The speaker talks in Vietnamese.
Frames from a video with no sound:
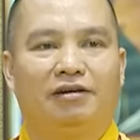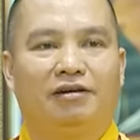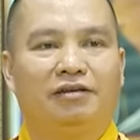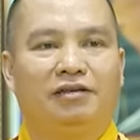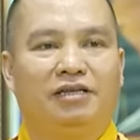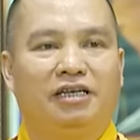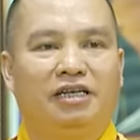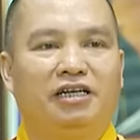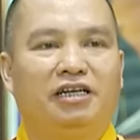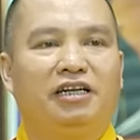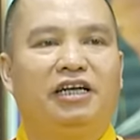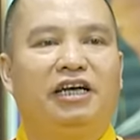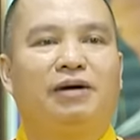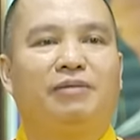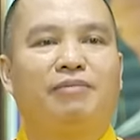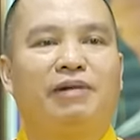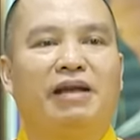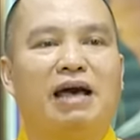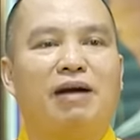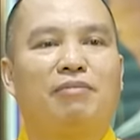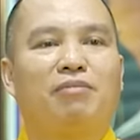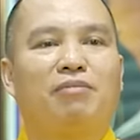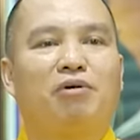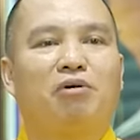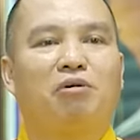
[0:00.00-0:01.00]
trì niệm
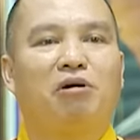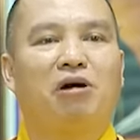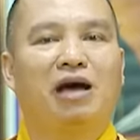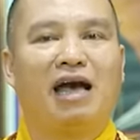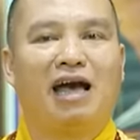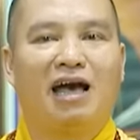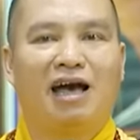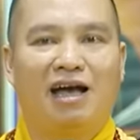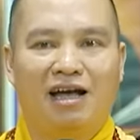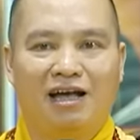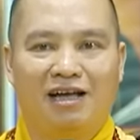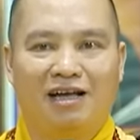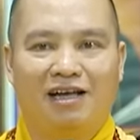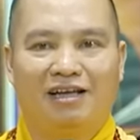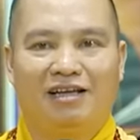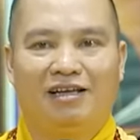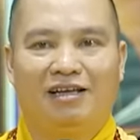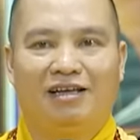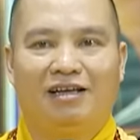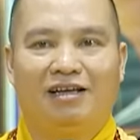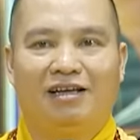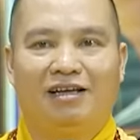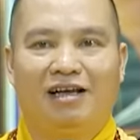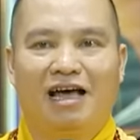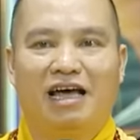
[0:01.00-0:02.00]
nam mô a
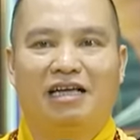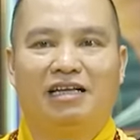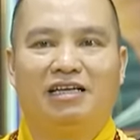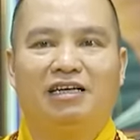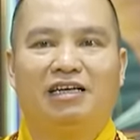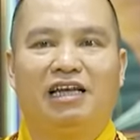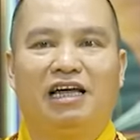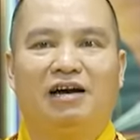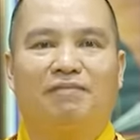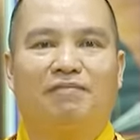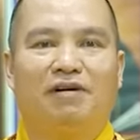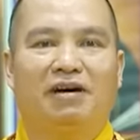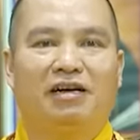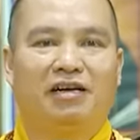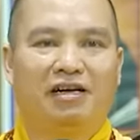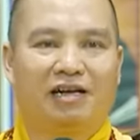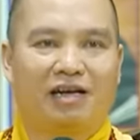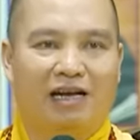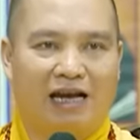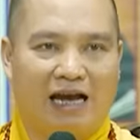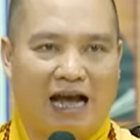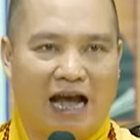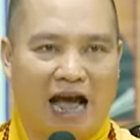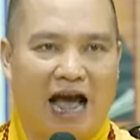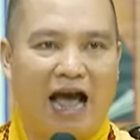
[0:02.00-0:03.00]
a di đà phật
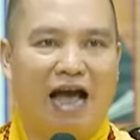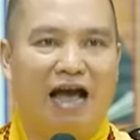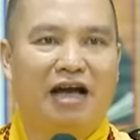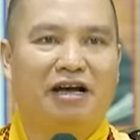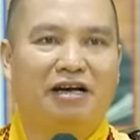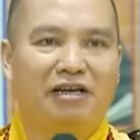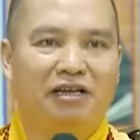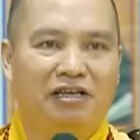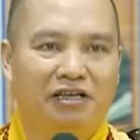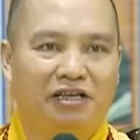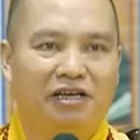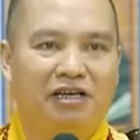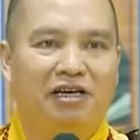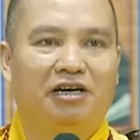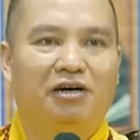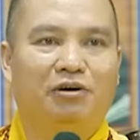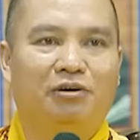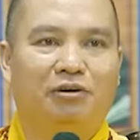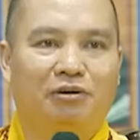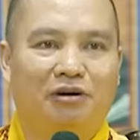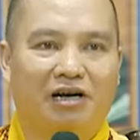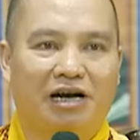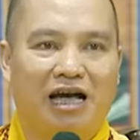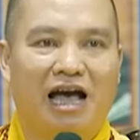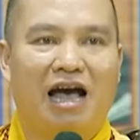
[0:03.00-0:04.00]
càng
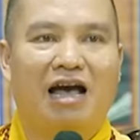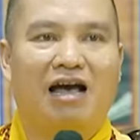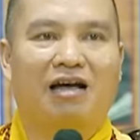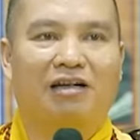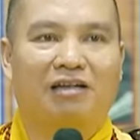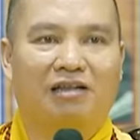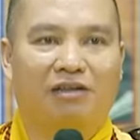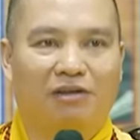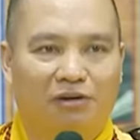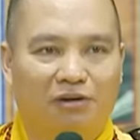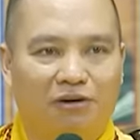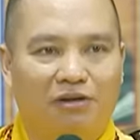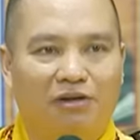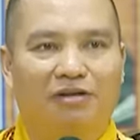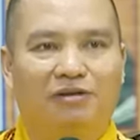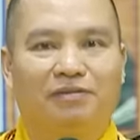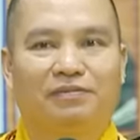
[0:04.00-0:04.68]
nhiều càng tốt